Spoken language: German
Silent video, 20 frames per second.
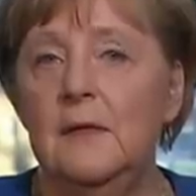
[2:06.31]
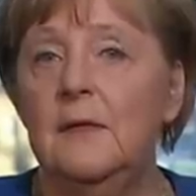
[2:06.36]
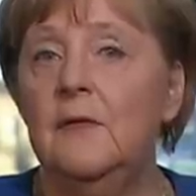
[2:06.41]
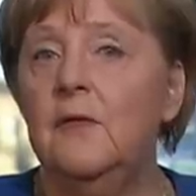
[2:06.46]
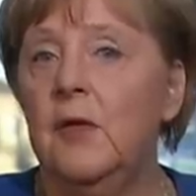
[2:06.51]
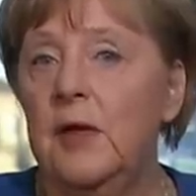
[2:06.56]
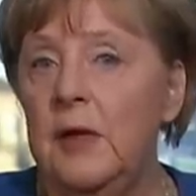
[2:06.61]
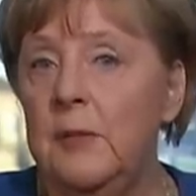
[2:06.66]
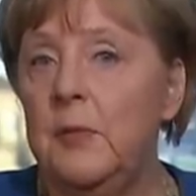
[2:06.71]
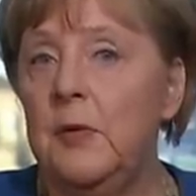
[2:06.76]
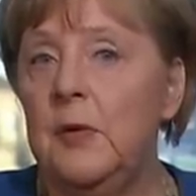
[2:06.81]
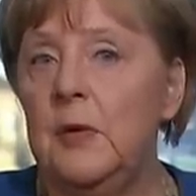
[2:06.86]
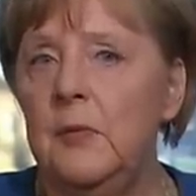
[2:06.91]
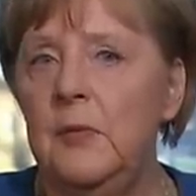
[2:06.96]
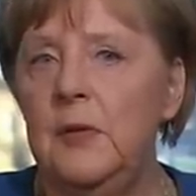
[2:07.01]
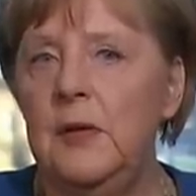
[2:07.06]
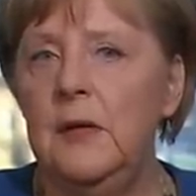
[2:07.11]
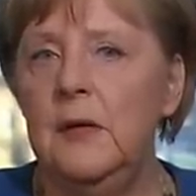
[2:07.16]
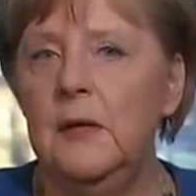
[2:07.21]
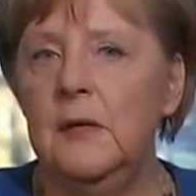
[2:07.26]
Zur
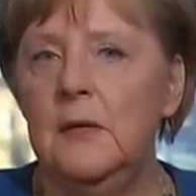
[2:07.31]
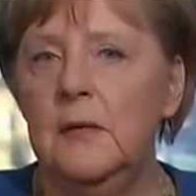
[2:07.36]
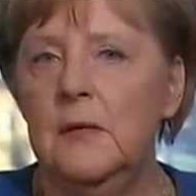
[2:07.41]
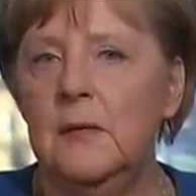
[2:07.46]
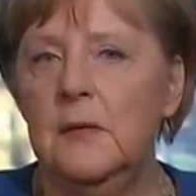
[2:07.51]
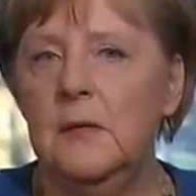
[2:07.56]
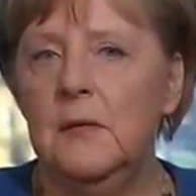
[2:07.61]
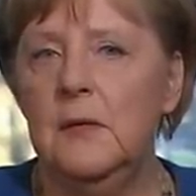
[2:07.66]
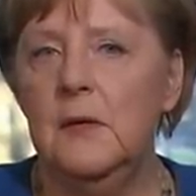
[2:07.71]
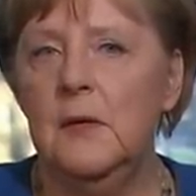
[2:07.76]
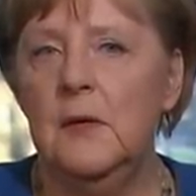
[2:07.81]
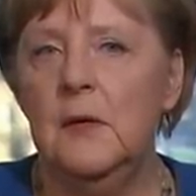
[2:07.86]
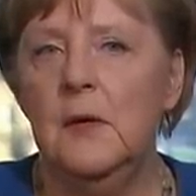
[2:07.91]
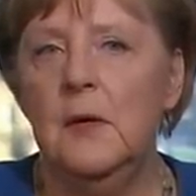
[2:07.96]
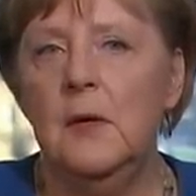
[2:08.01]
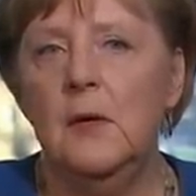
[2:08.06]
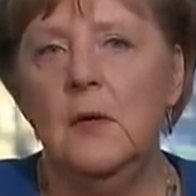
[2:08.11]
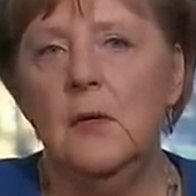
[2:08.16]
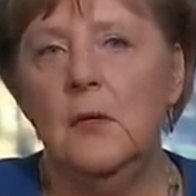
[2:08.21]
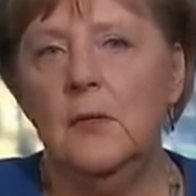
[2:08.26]
Epidemie.
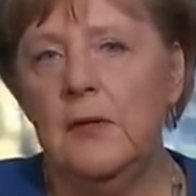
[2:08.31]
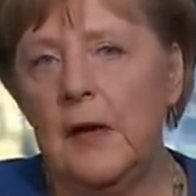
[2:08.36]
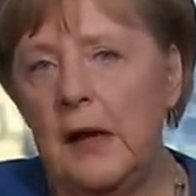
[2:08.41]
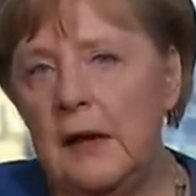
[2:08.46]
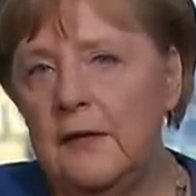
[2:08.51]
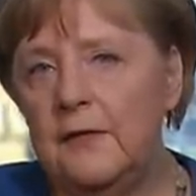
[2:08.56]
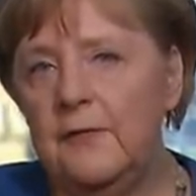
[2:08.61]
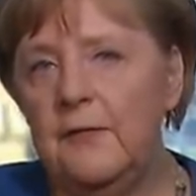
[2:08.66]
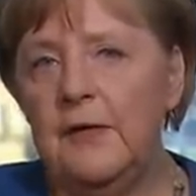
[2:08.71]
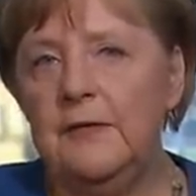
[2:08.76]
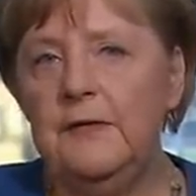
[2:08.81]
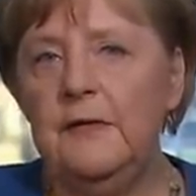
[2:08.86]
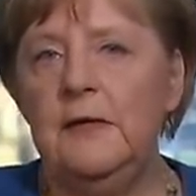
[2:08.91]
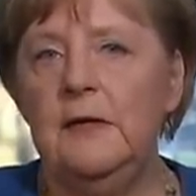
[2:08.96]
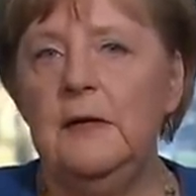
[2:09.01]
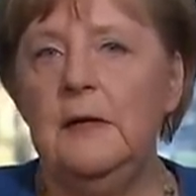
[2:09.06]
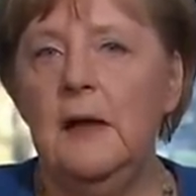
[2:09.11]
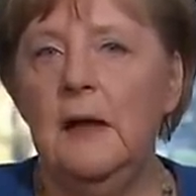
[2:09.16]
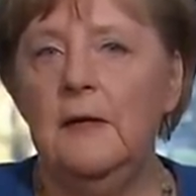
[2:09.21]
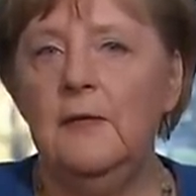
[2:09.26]
Und alles, was ich
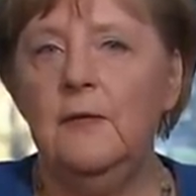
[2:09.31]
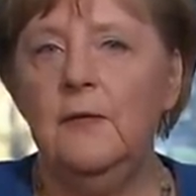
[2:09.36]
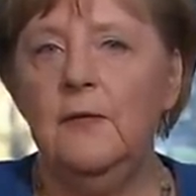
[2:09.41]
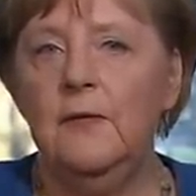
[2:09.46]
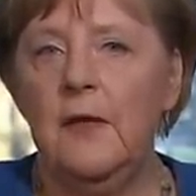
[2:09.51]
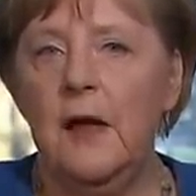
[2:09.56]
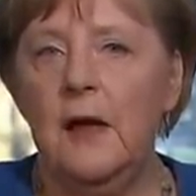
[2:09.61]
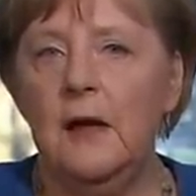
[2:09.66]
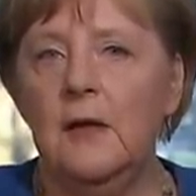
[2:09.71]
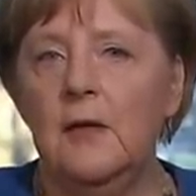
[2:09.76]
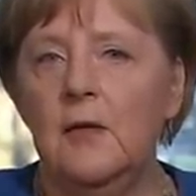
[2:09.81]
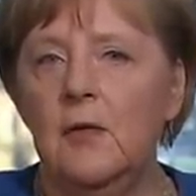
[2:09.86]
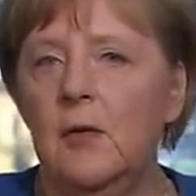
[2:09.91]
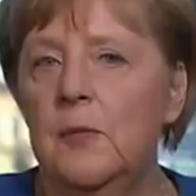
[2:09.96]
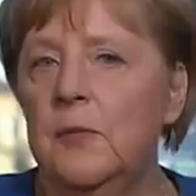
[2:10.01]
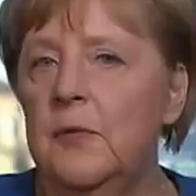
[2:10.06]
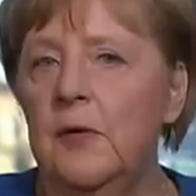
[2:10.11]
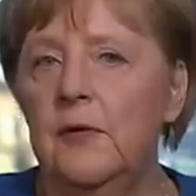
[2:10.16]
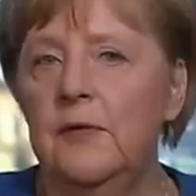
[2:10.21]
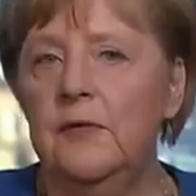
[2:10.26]
Ihnen dazu sage,
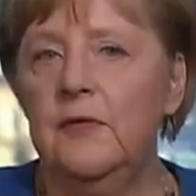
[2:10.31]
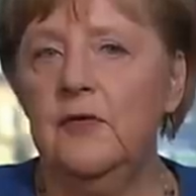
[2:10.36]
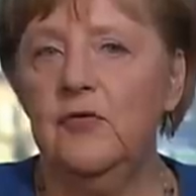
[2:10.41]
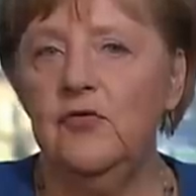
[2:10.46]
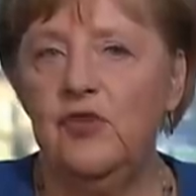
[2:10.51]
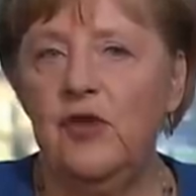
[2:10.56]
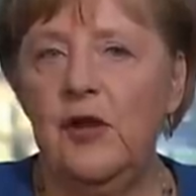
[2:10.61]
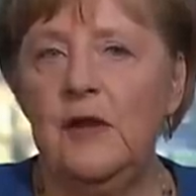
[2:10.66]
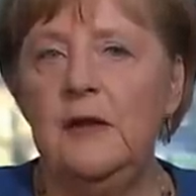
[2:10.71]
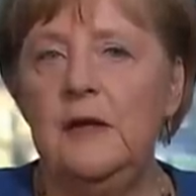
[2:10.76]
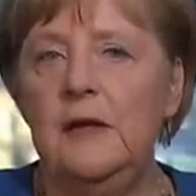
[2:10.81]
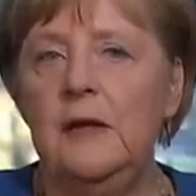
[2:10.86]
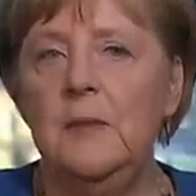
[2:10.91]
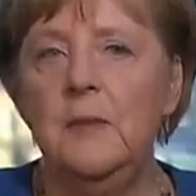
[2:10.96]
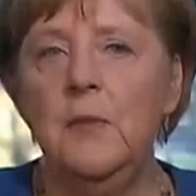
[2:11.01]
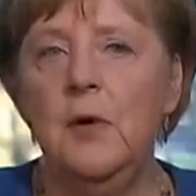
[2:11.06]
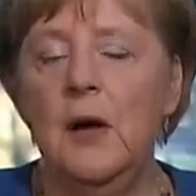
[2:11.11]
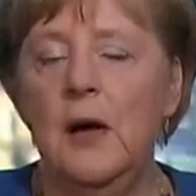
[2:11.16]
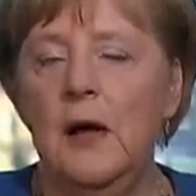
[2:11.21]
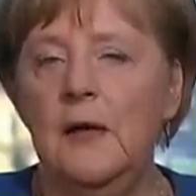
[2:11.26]
kommt aus den
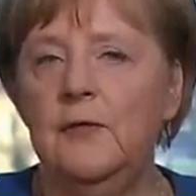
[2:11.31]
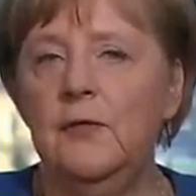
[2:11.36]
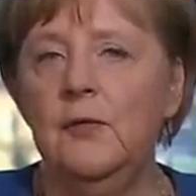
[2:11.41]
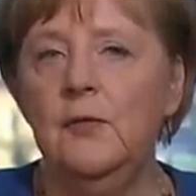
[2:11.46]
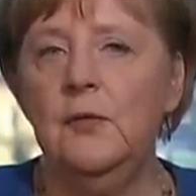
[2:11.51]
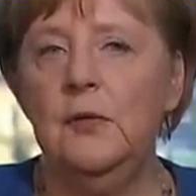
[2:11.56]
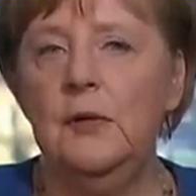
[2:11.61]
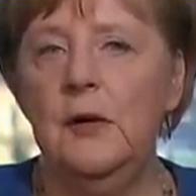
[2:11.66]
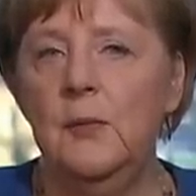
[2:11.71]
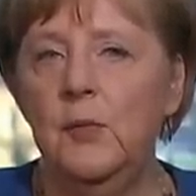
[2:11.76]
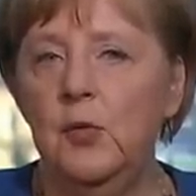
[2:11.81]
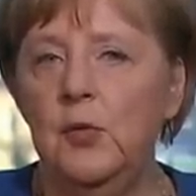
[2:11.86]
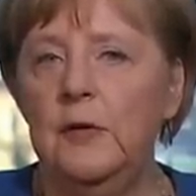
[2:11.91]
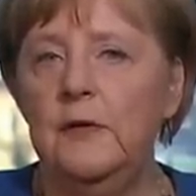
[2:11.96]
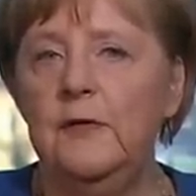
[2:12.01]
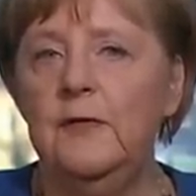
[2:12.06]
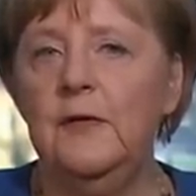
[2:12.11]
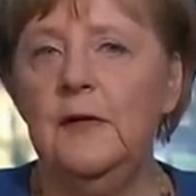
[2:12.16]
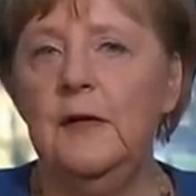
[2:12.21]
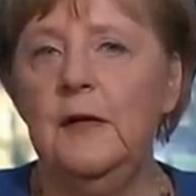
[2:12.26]
ständigen Beratungen der
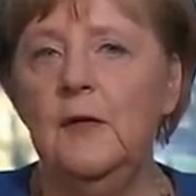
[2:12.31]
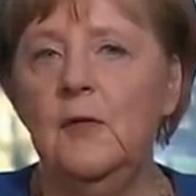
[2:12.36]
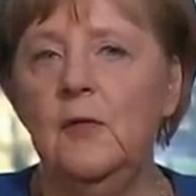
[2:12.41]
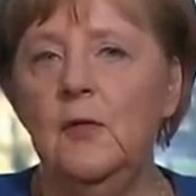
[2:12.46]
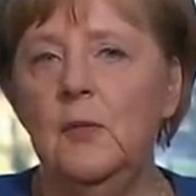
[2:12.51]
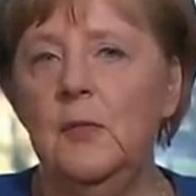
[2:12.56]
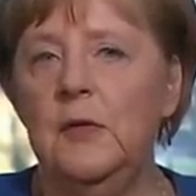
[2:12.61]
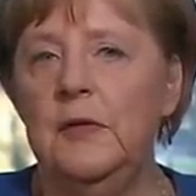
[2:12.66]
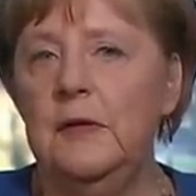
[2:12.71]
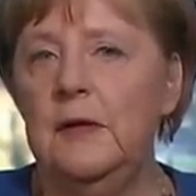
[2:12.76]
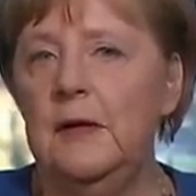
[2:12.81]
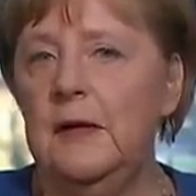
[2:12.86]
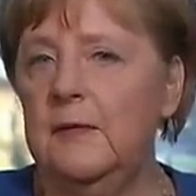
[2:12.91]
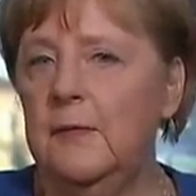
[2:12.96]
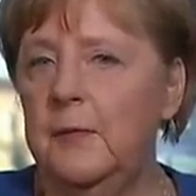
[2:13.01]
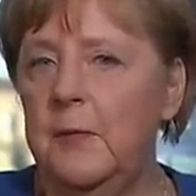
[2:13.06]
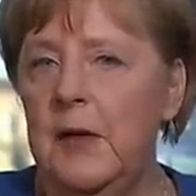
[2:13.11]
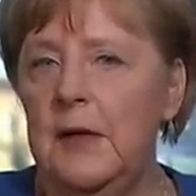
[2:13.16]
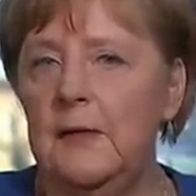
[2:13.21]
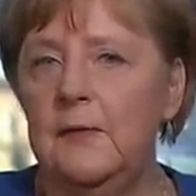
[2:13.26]
Bundesregierung mit den
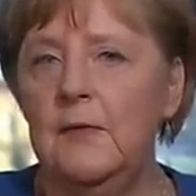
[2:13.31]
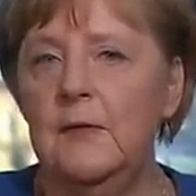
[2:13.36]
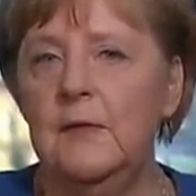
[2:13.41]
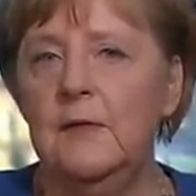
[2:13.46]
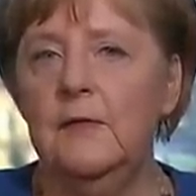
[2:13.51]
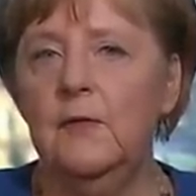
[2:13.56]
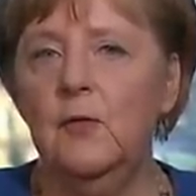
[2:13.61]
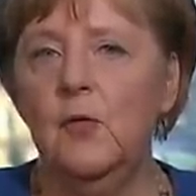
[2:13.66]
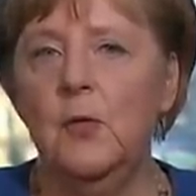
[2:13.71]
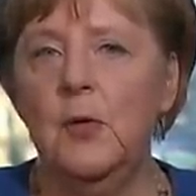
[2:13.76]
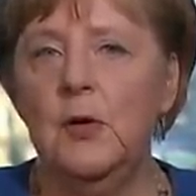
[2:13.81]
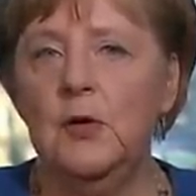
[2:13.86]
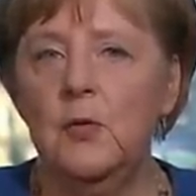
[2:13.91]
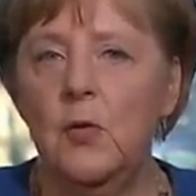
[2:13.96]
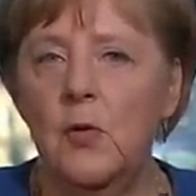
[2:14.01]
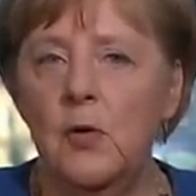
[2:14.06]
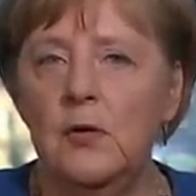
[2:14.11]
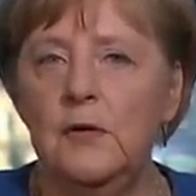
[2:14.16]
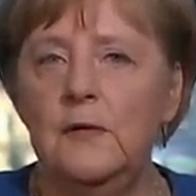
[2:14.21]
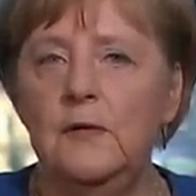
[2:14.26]
Experten des Robert
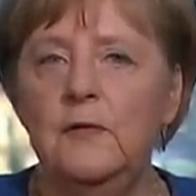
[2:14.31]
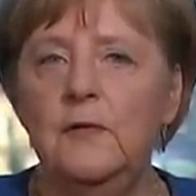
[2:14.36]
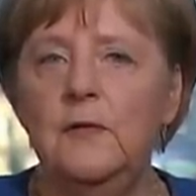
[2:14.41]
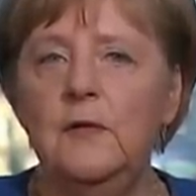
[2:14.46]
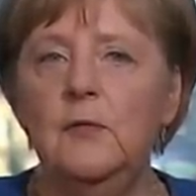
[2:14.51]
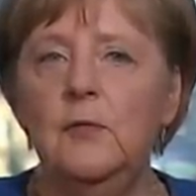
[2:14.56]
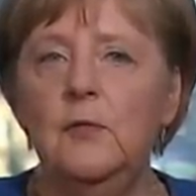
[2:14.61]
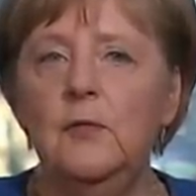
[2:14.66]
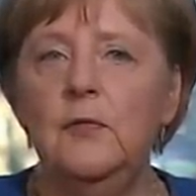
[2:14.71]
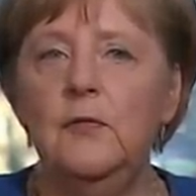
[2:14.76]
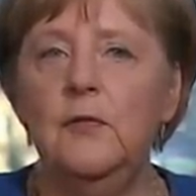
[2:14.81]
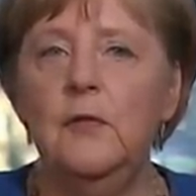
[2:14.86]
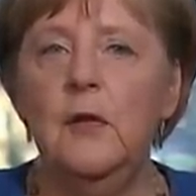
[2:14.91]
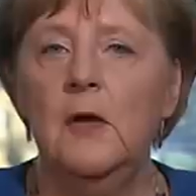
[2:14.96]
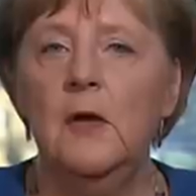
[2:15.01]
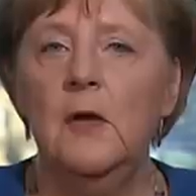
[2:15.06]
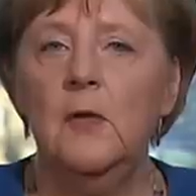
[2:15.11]
Koch Instituts